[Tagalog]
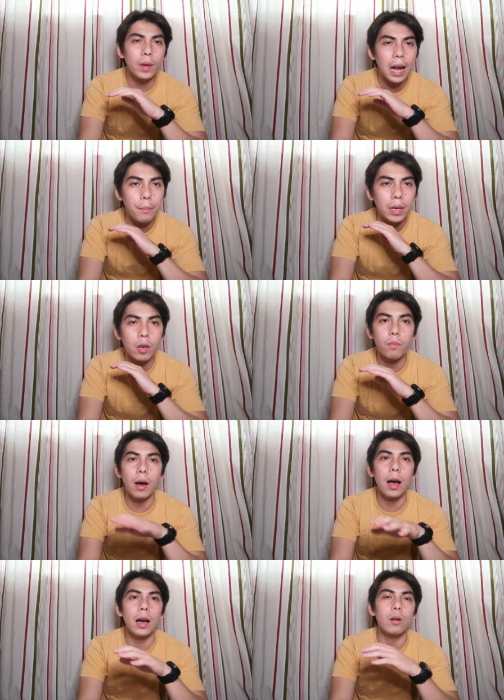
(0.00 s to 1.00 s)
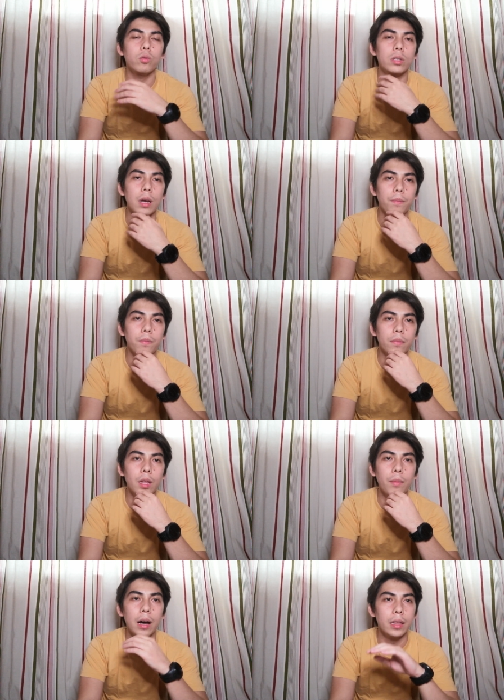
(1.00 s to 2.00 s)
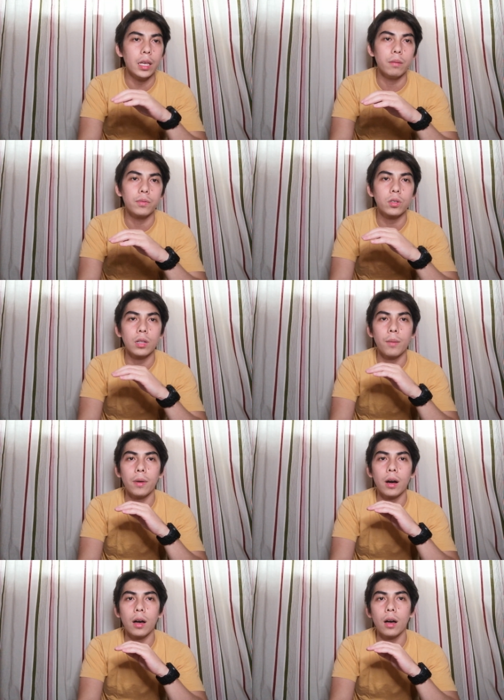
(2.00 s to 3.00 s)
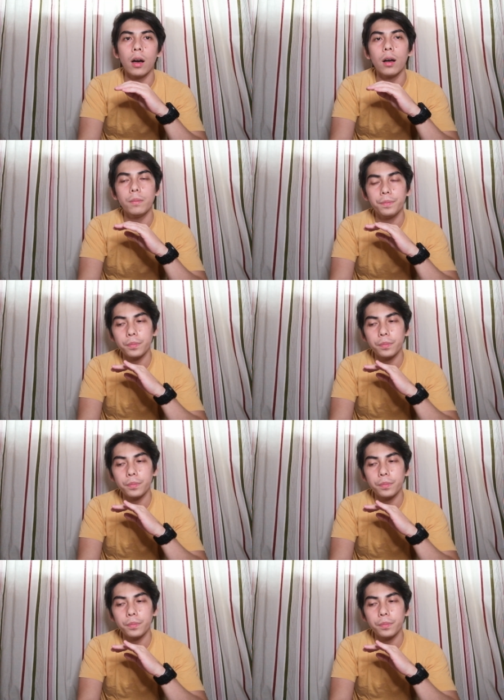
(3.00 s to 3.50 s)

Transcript: marami kayong makakausap na mga devs, na mga